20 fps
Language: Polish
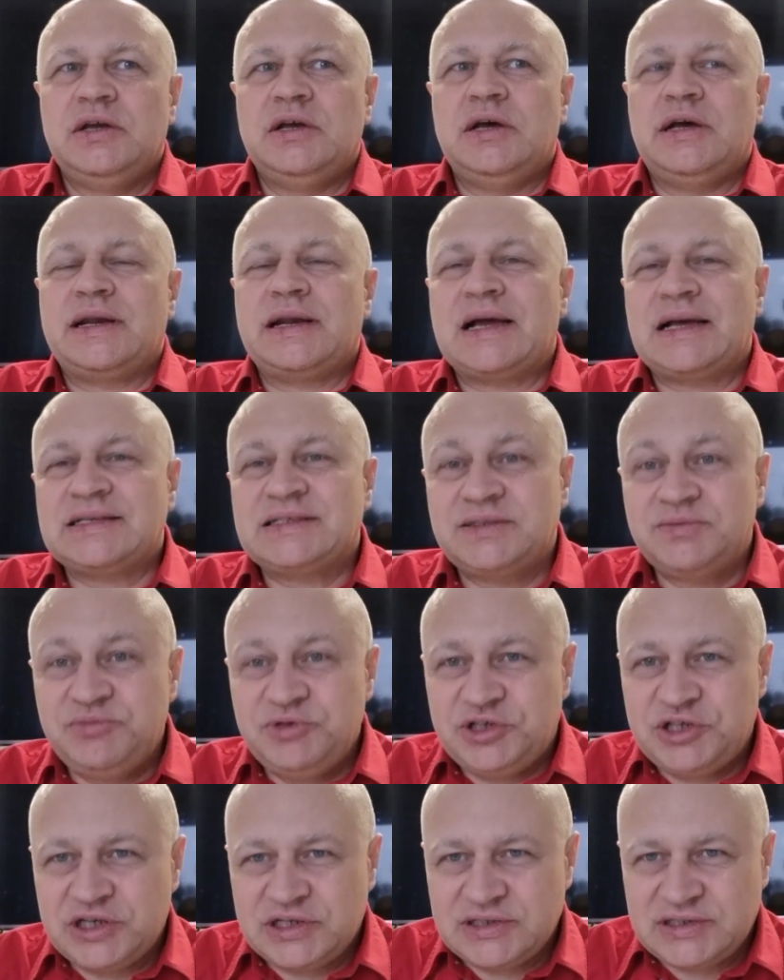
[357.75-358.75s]
Raz
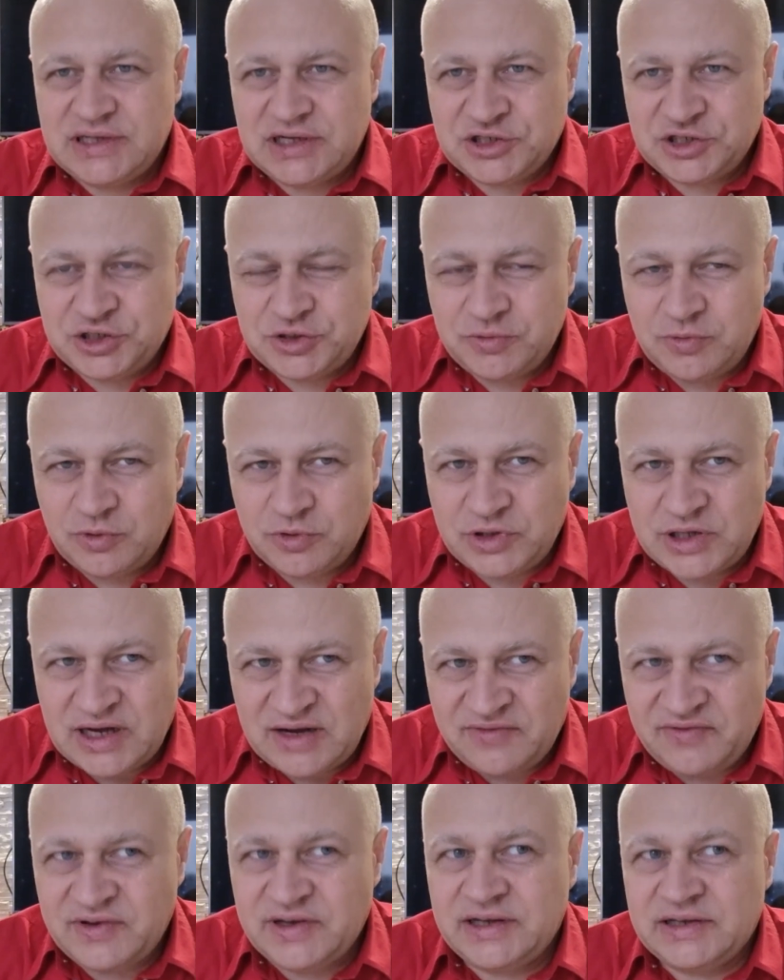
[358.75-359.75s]
mi się zdarzyło
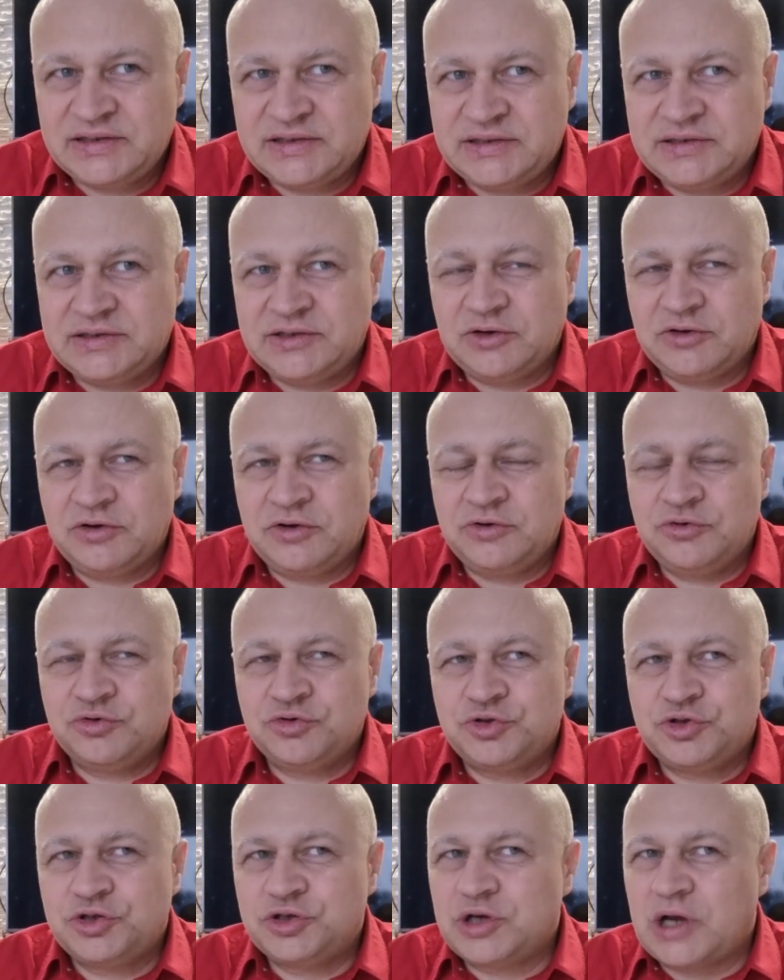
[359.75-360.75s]
nawet, to
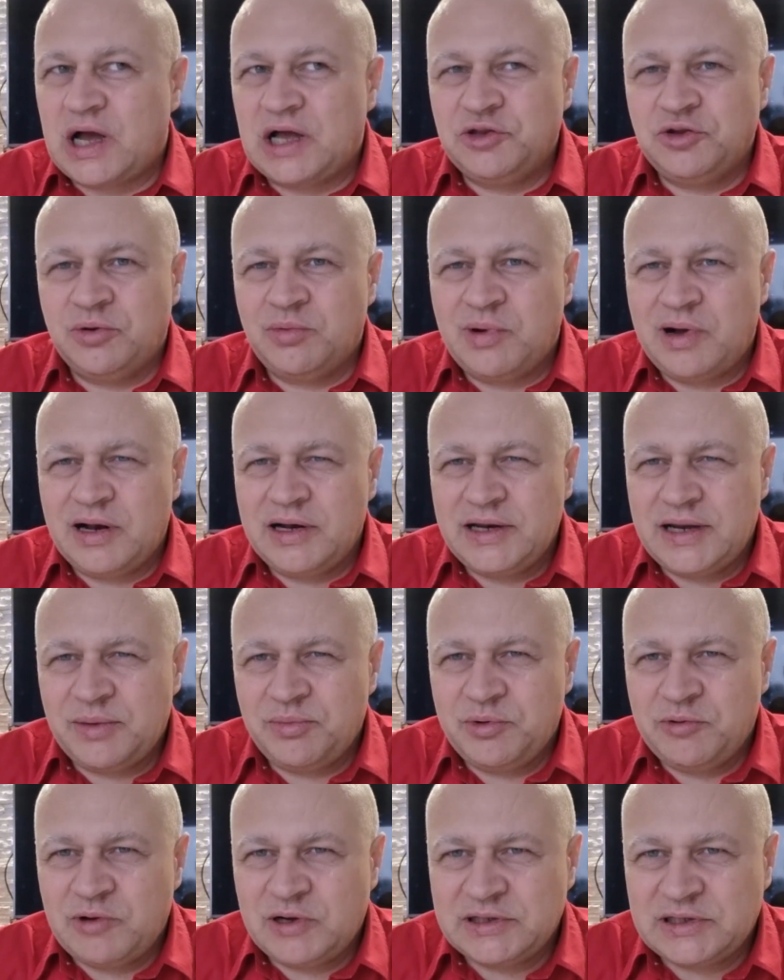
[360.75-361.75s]
już anomalia
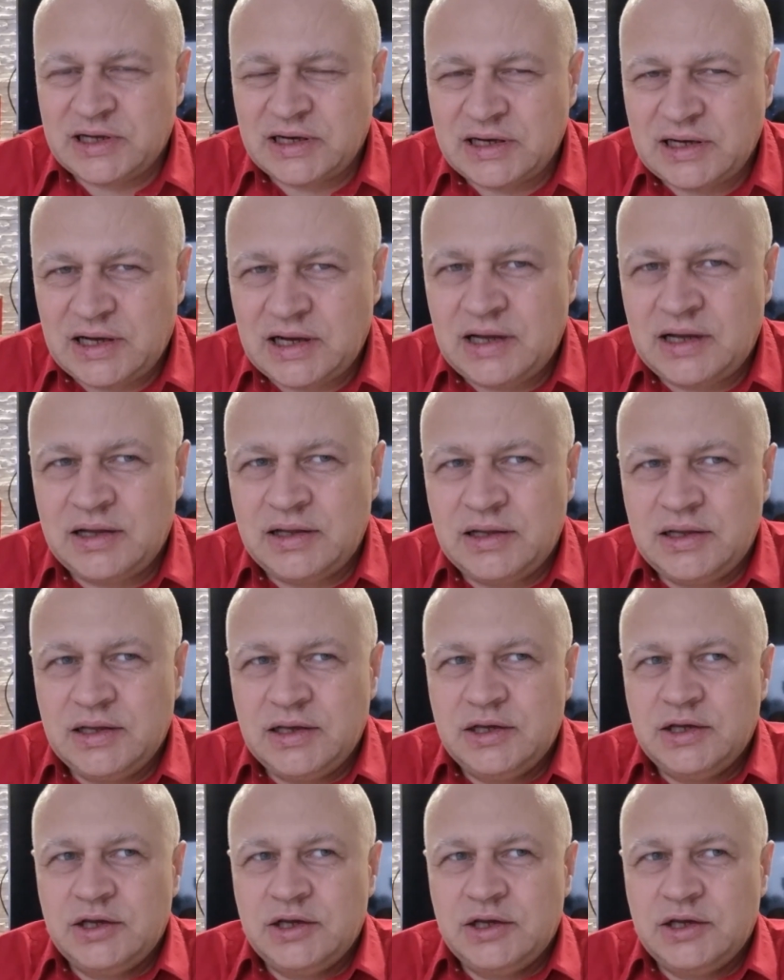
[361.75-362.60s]
była taka,